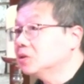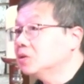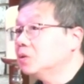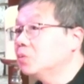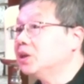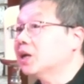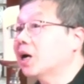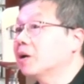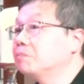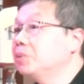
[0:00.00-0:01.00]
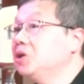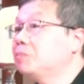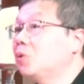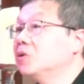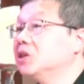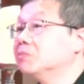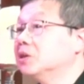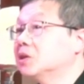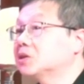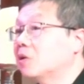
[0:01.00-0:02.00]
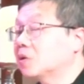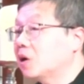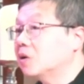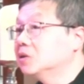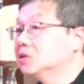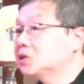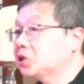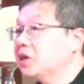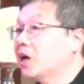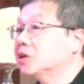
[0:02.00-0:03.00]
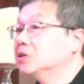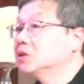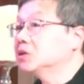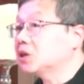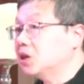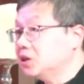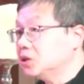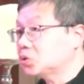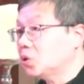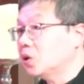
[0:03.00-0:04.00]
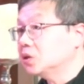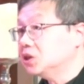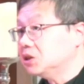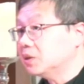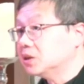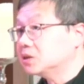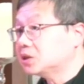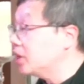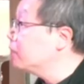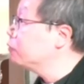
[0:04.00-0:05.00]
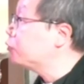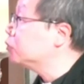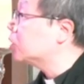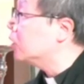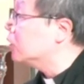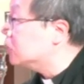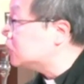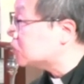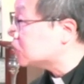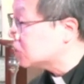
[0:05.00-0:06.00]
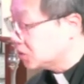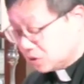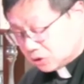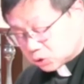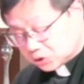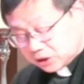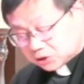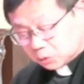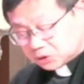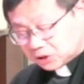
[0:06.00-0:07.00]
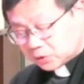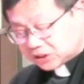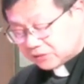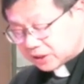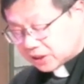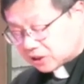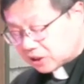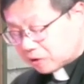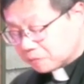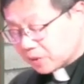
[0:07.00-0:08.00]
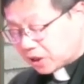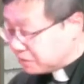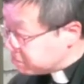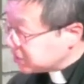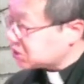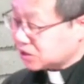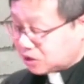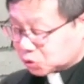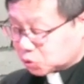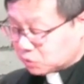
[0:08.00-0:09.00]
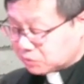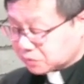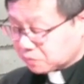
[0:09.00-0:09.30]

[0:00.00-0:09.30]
为那逼迫你们的祷告，这样可以做你们天父的儿子。”从这里，从这段经文看到，很明显的告诉我们，